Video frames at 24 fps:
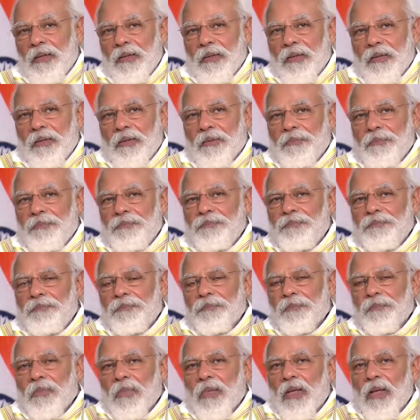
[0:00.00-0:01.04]
है
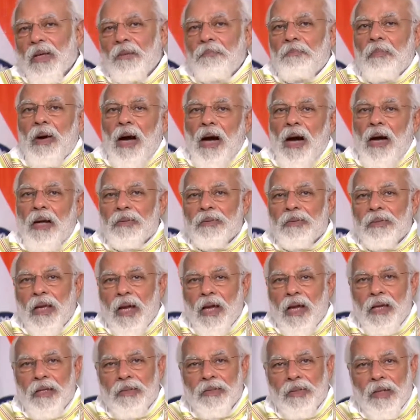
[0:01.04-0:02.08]
बाहर से
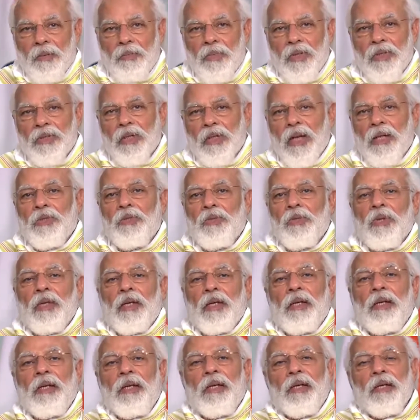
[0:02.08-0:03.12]
आए श्रमिक साथियों
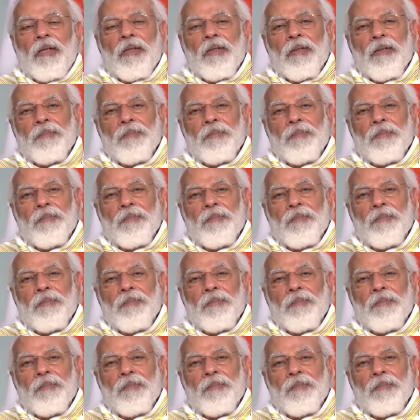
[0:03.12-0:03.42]
के लिए